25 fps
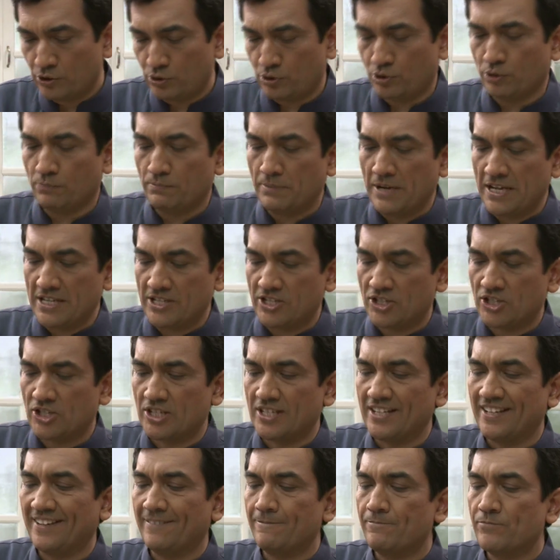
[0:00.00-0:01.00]
तो बस
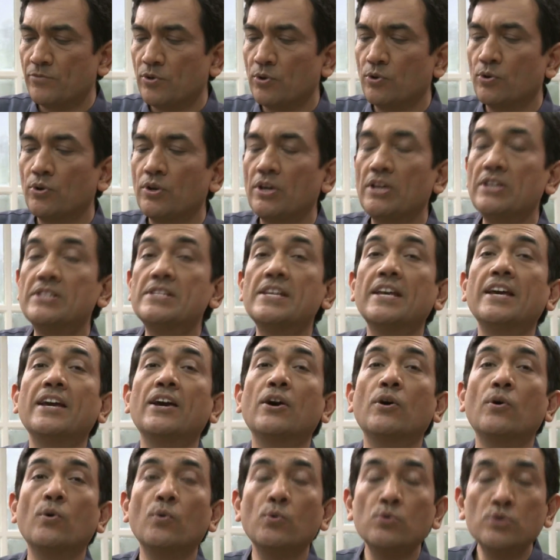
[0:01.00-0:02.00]
इसे
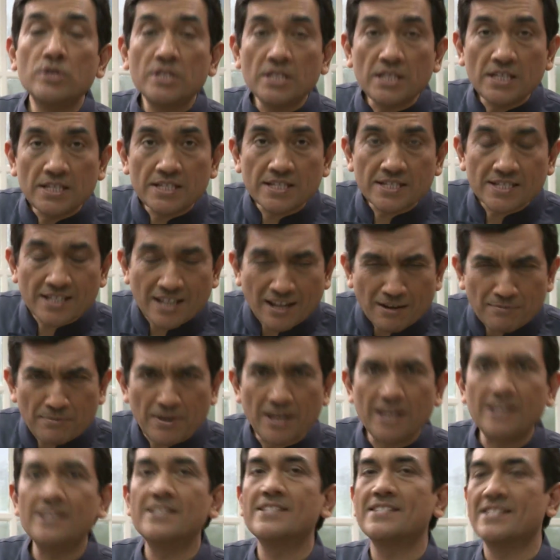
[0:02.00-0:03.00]
उसी
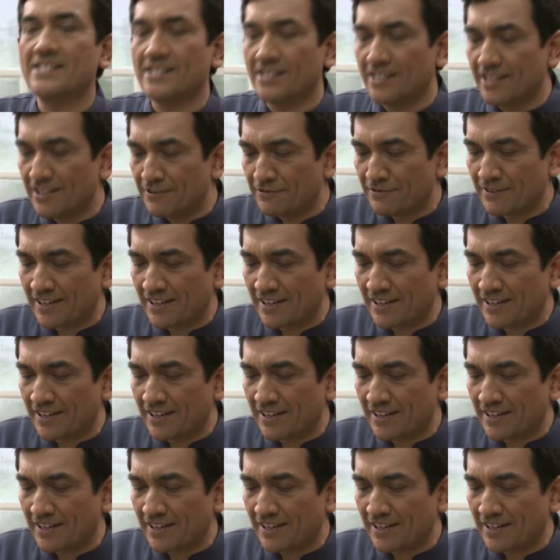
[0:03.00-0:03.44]
समय सर्व